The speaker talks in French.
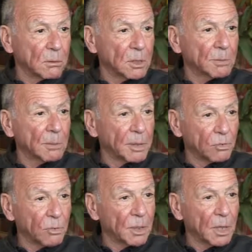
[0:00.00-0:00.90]
Ce n'est pas
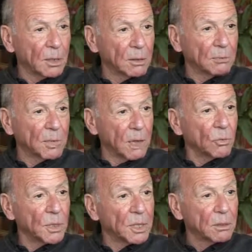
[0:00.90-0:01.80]
partout le cas, mais là
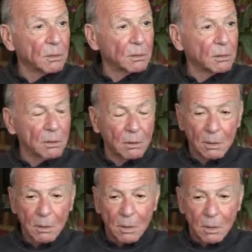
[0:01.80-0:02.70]
oui.
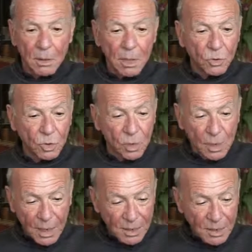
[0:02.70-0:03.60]
Il y
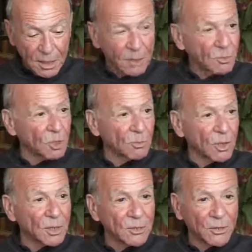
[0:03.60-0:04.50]
a, la 17e chambre
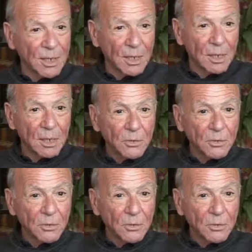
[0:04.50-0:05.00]
correctionnelle,